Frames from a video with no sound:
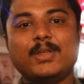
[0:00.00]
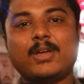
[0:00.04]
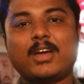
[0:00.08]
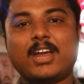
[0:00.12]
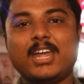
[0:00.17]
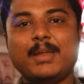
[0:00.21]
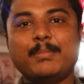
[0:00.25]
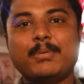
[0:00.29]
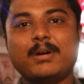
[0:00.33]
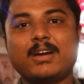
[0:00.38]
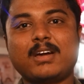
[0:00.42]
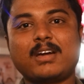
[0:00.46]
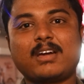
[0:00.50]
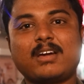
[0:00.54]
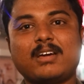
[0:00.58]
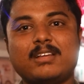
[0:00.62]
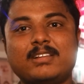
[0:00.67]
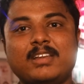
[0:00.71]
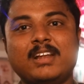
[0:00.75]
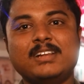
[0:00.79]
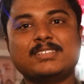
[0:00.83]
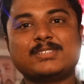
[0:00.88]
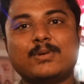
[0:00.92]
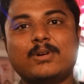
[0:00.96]
தெரியும் கண்டிப்பாக
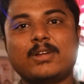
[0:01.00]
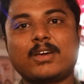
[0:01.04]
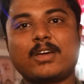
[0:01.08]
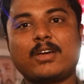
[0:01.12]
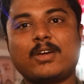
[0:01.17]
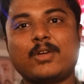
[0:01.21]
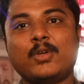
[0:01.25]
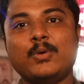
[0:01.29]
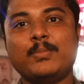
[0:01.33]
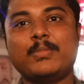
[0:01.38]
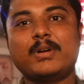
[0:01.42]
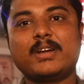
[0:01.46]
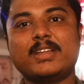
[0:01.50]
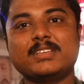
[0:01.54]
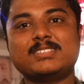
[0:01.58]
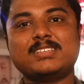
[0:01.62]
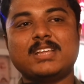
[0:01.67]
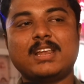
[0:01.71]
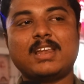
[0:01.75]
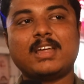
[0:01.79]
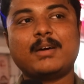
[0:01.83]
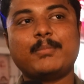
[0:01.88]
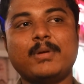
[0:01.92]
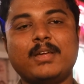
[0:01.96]
நெல்சனோட ஹியூமன் டச்
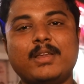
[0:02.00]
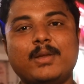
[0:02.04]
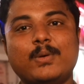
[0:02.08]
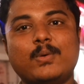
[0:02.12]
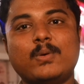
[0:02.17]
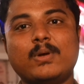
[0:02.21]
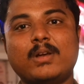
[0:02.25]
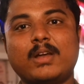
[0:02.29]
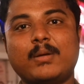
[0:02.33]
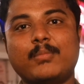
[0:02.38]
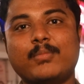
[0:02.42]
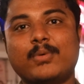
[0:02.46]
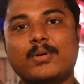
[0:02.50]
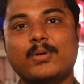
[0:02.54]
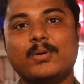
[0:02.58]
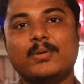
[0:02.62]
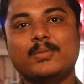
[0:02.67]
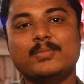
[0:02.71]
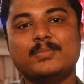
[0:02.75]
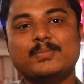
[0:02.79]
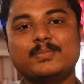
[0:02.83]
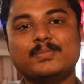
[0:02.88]
எல்லாமே இருக்குன்னு நம்புகிறோம்